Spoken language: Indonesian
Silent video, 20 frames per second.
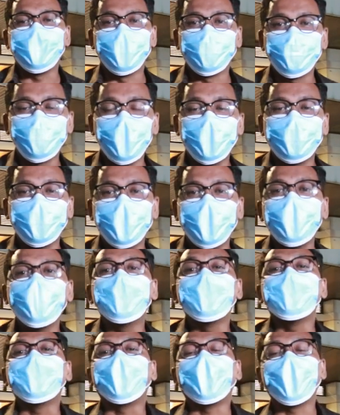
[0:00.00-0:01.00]
Yaitu adalah
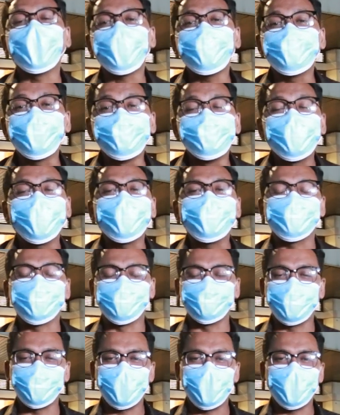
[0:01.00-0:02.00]
ayam geprek
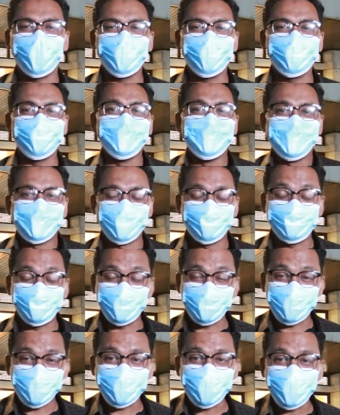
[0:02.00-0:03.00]
istimewa. Se
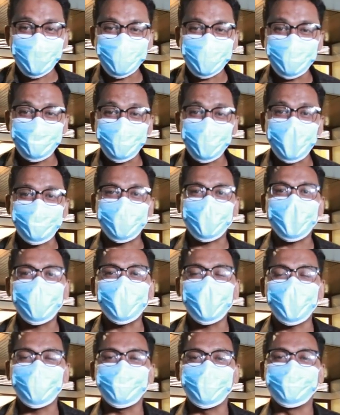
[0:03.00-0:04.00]
seistimewa
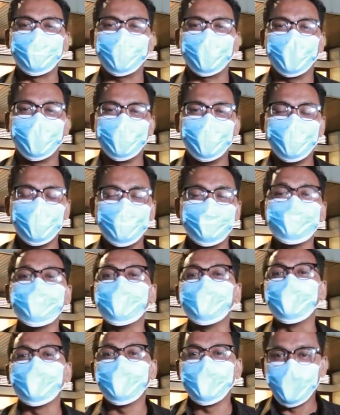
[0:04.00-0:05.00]
apakah ayam geprek ini?
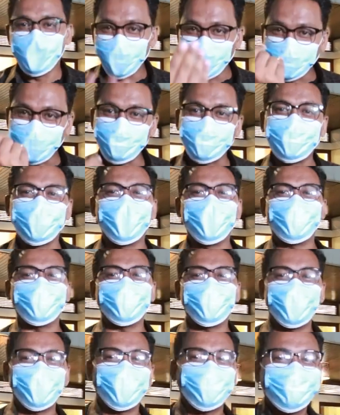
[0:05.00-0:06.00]
Ikuti perjalanan
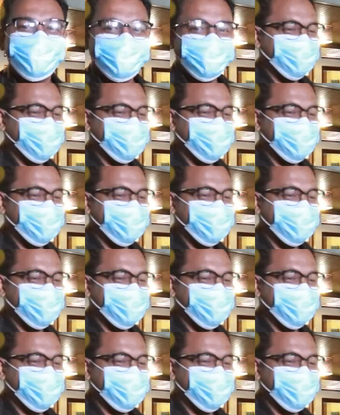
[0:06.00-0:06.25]
saya.